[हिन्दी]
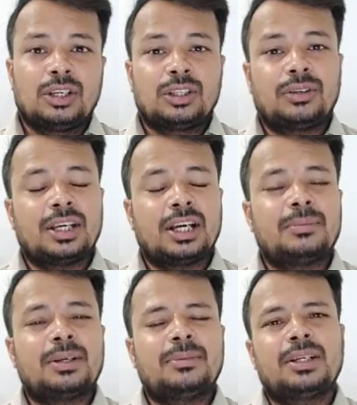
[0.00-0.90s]
तो यहाँ
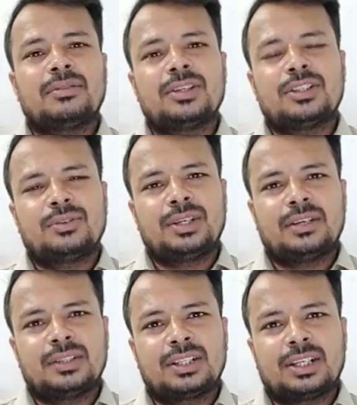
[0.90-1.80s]
पर हम एक नवाचार को
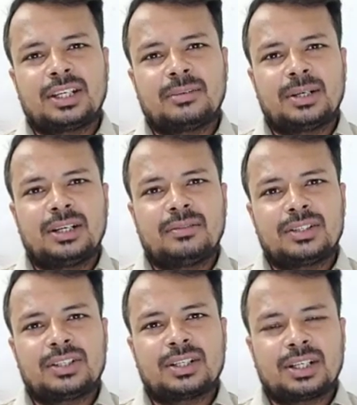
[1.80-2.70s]
क्रियान्वित करेंगे हमारे
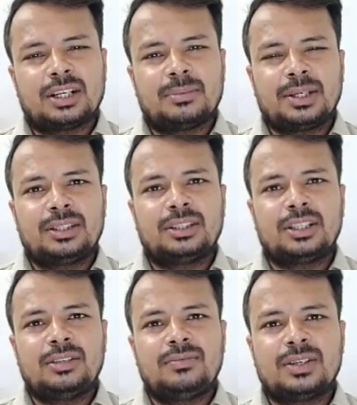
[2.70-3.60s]
नवाचार का नाम है
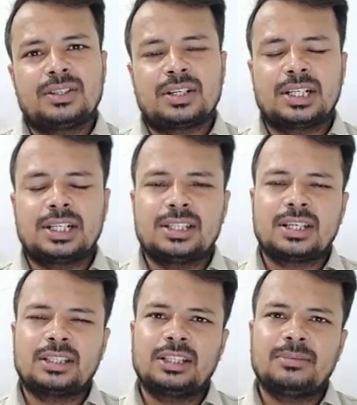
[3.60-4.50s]
थीम बेस्ड अटेंडेंस
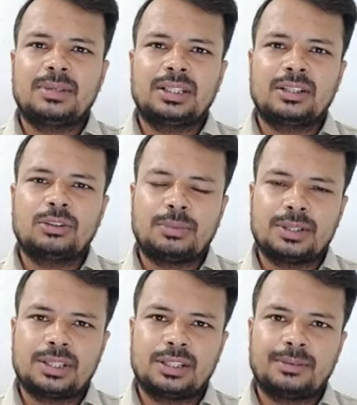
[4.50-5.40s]
या थीम आधारित
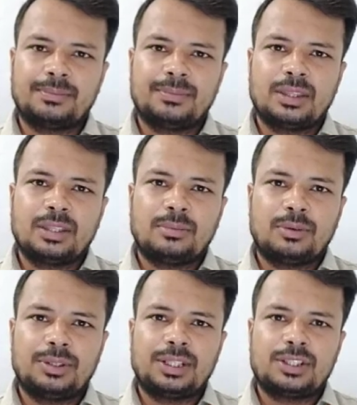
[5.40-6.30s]
उपस्थिति
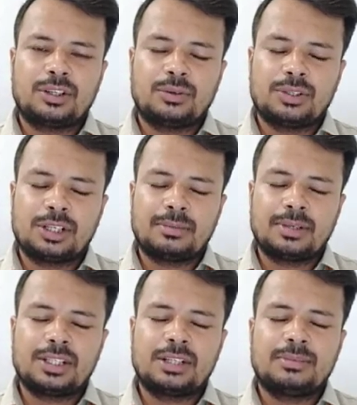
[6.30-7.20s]
बहुत ही अच्छा और उचित
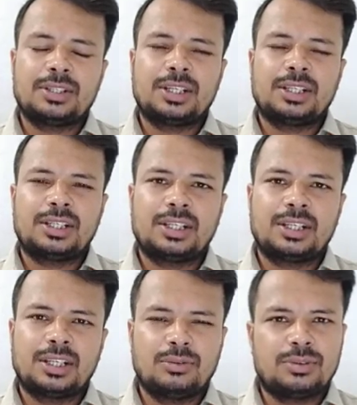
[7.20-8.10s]
नवाचार है बच्चे के अंदर एक
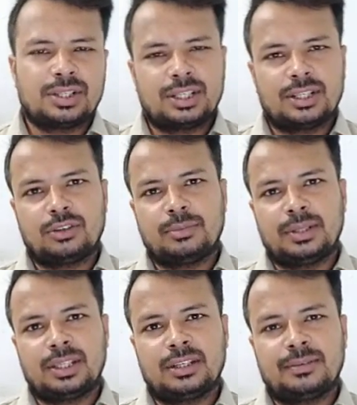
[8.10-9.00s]
नई ऊर्जा देखने को
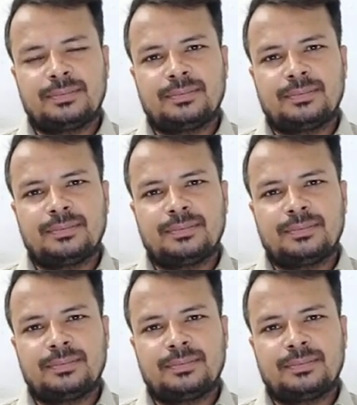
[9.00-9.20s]
मिलती है